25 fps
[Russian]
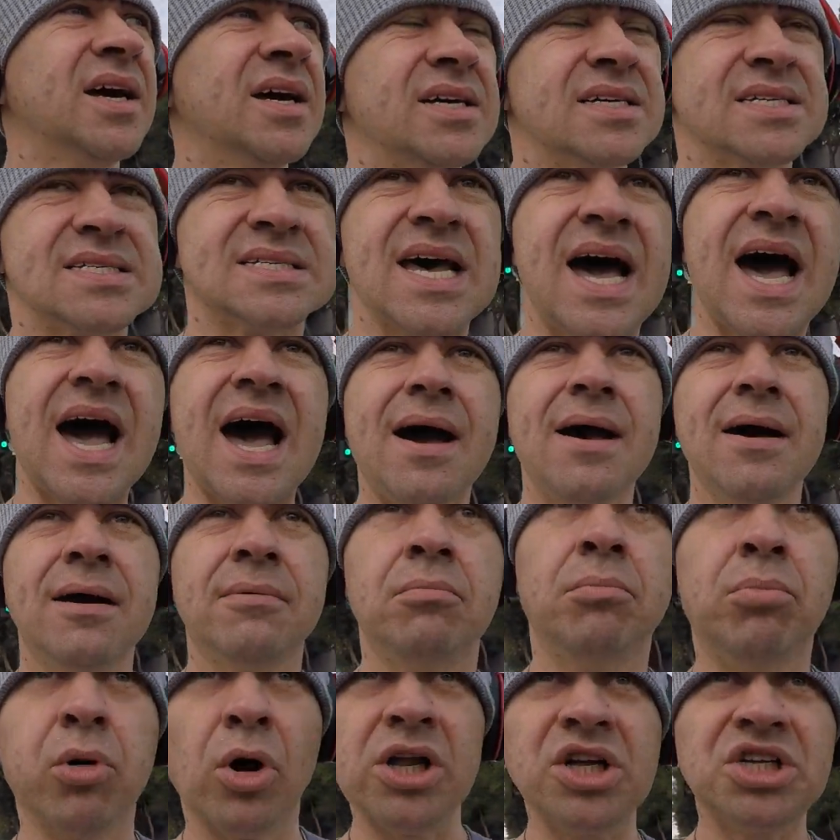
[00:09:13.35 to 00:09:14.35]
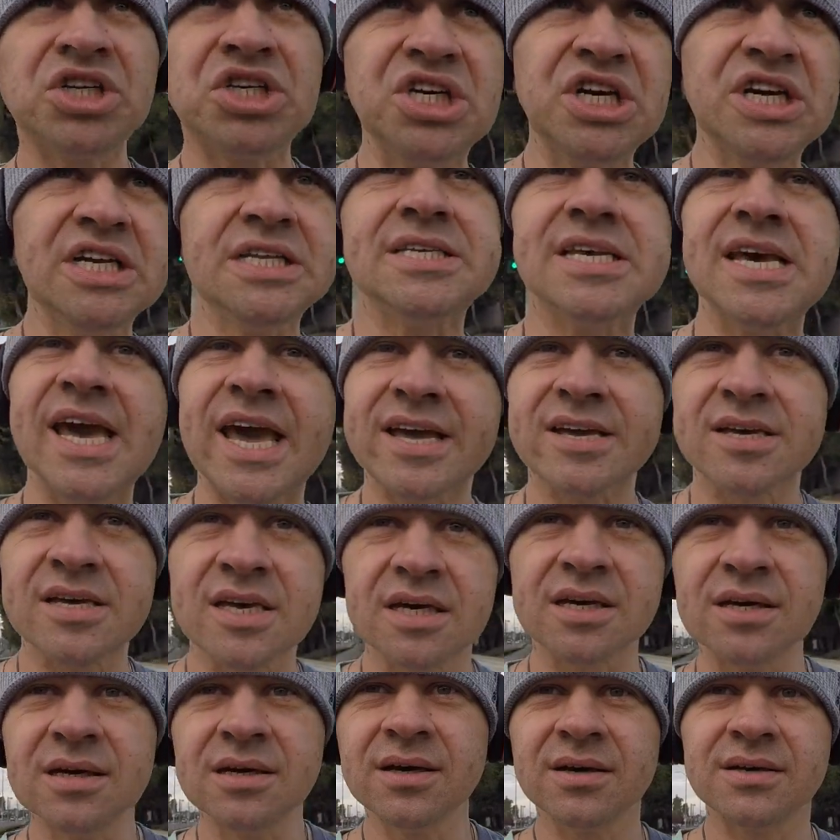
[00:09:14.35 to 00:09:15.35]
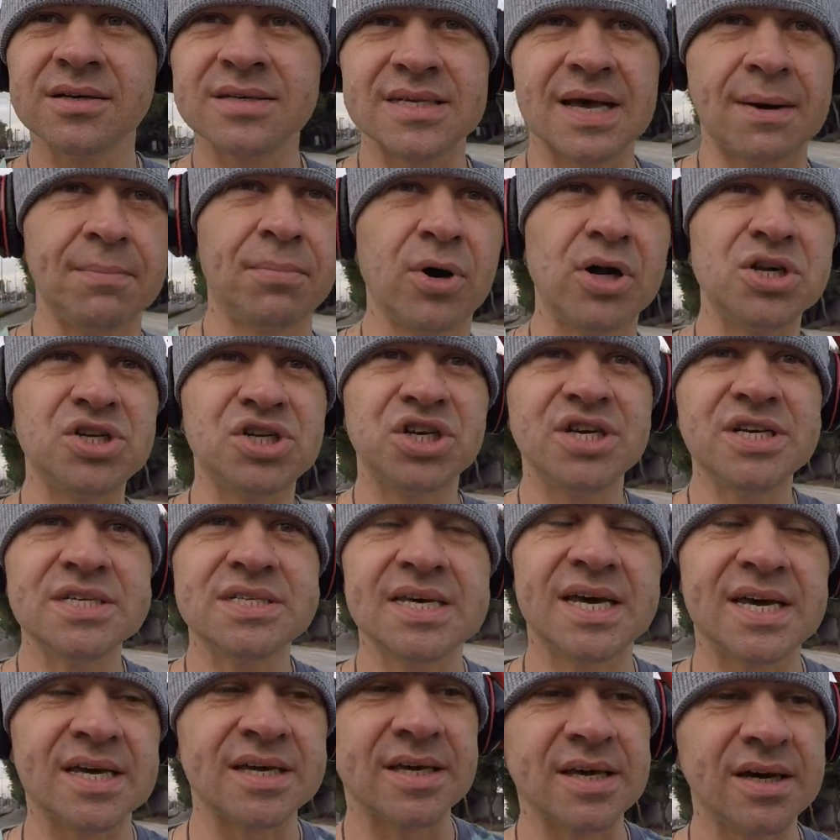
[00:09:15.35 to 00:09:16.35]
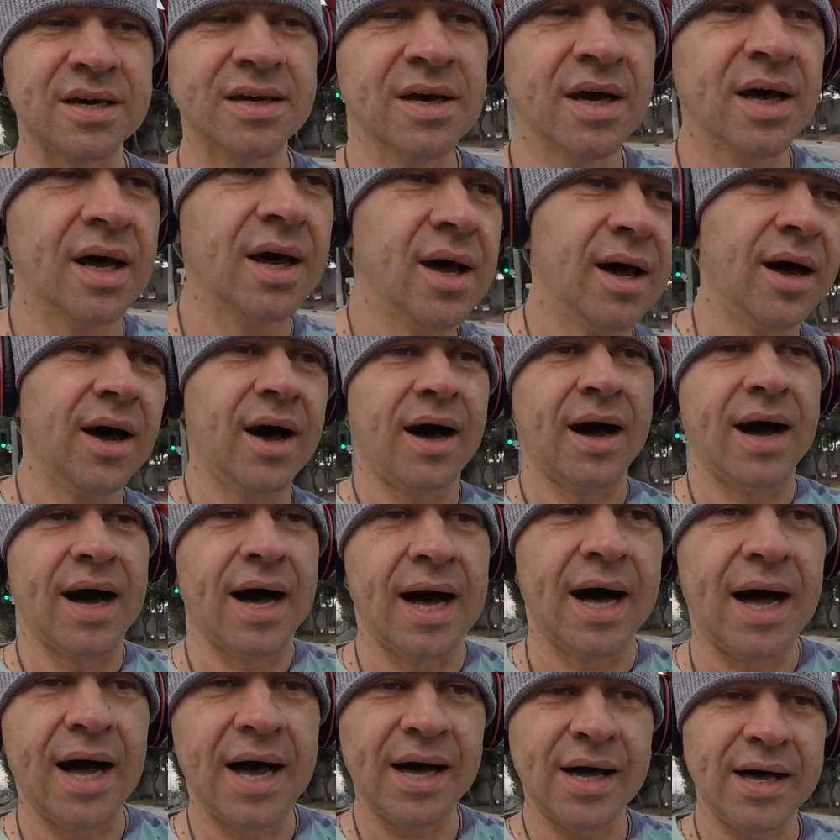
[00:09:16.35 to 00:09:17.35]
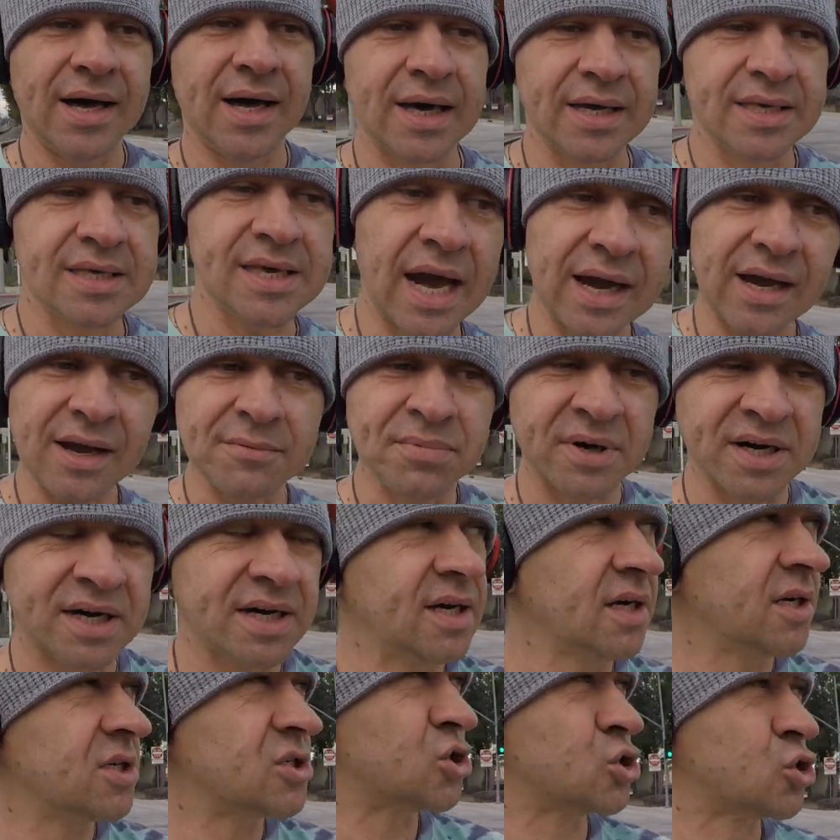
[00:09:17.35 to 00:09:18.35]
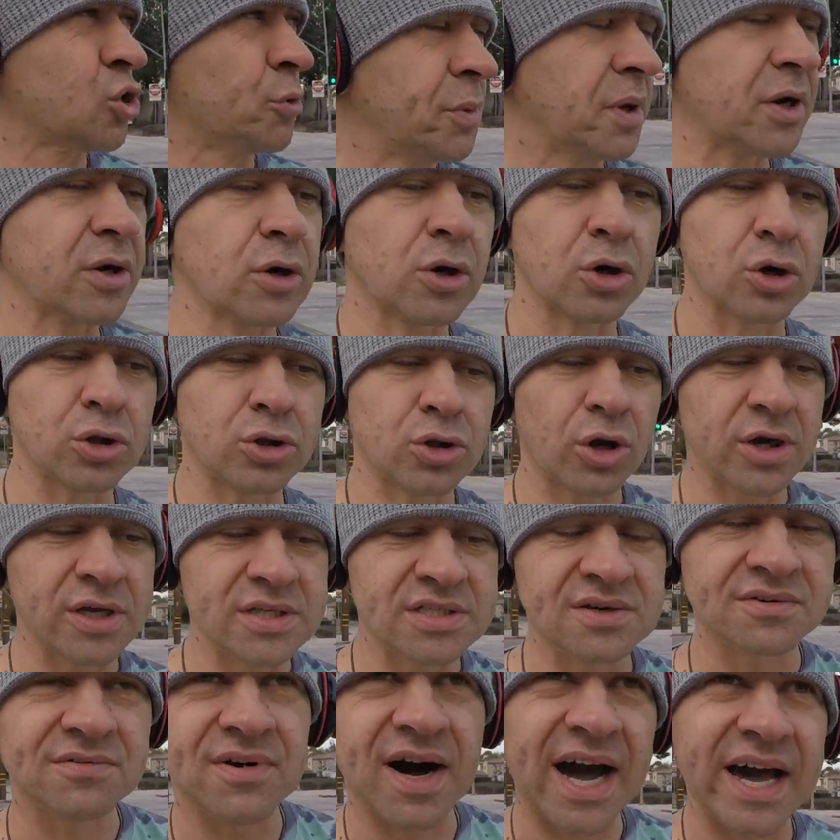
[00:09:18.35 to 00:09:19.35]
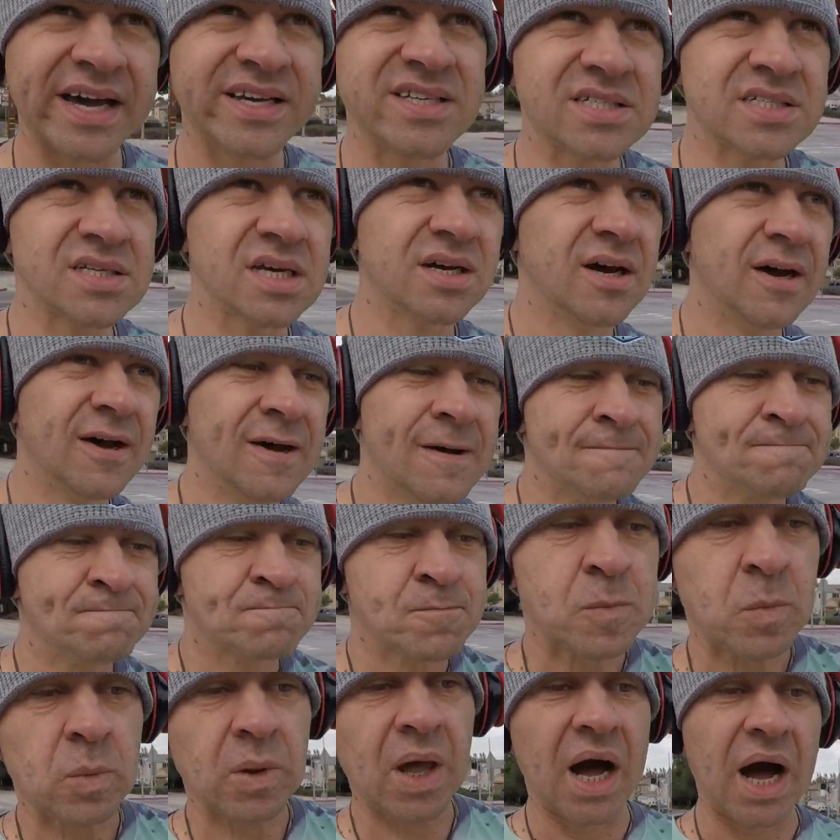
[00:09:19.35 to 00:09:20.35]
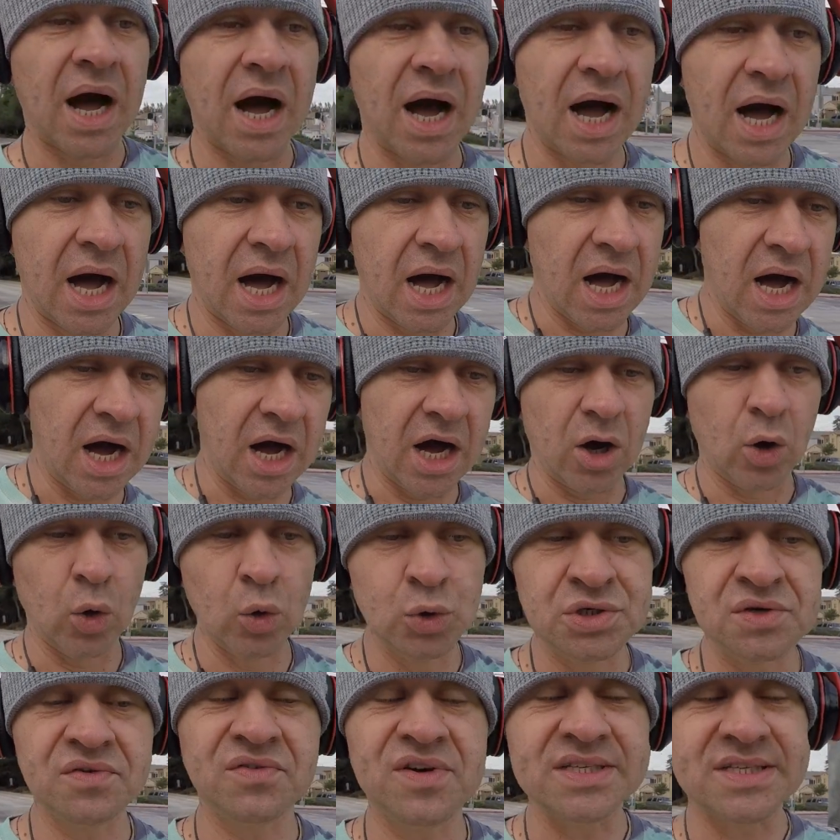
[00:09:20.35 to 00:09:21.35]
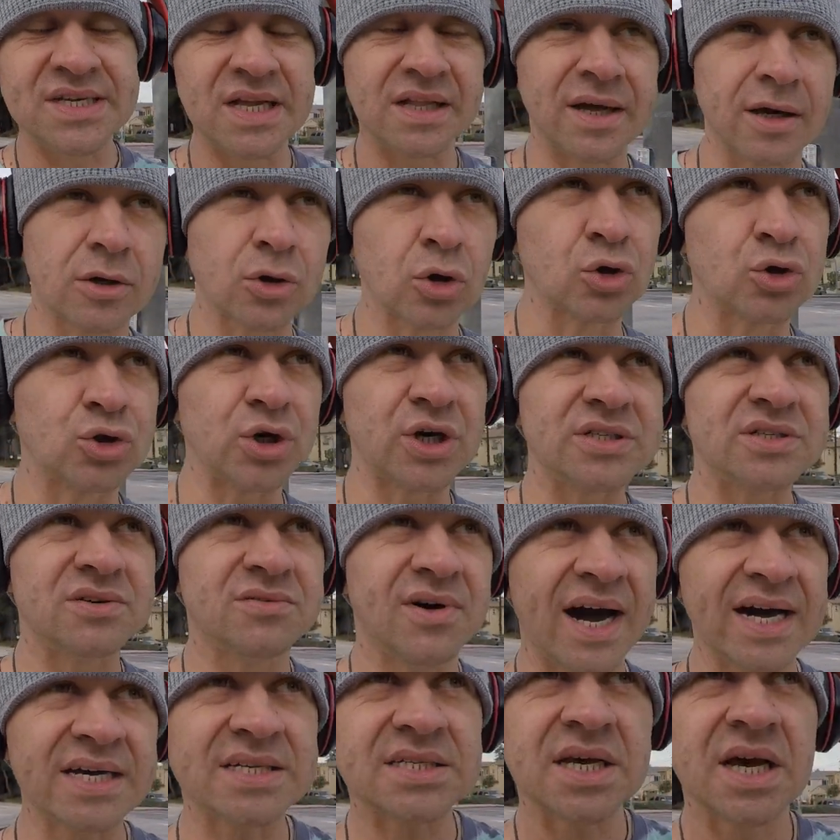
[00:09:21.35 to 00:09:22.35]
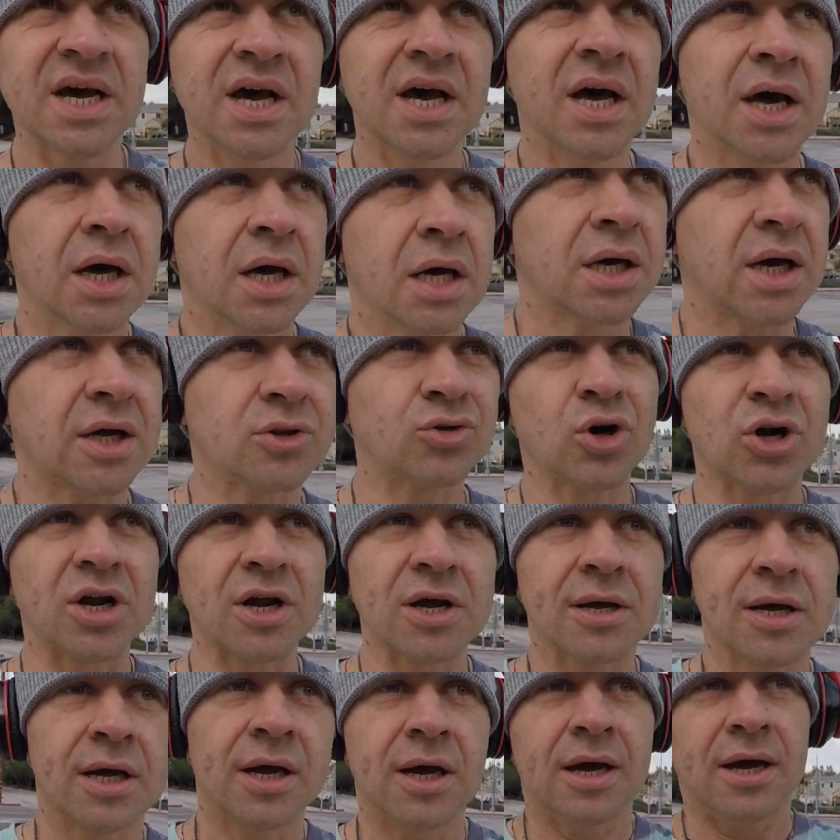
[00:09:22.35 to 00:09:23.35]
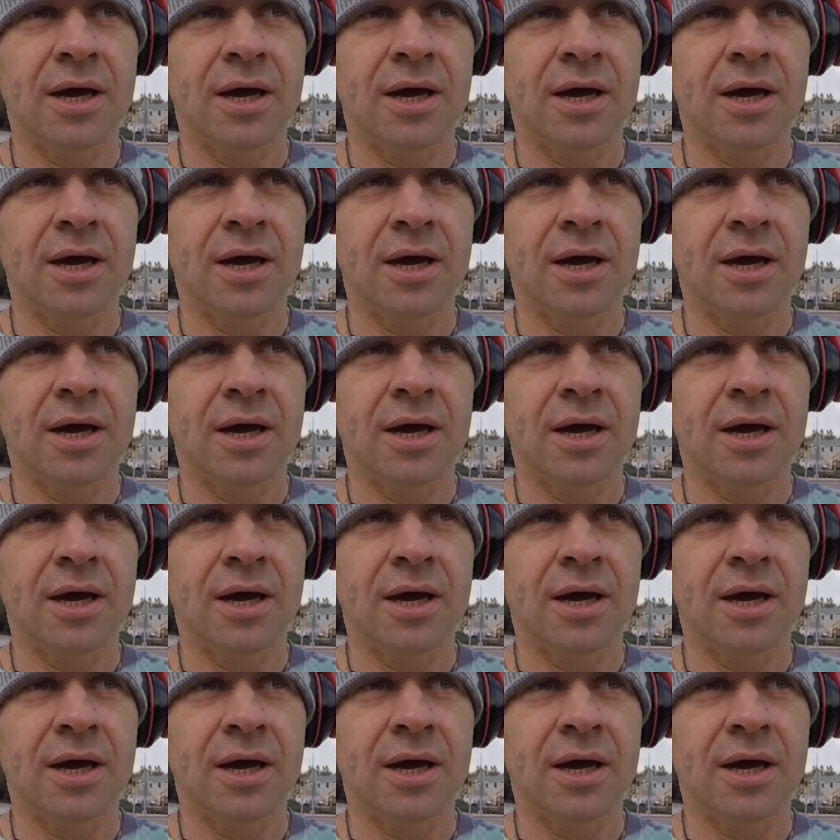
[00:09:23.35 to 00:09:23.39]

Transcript: за большие деньги, за большие деньги, а, а, якобы супер крутой девайс, а, удивительно крутой девайс, который,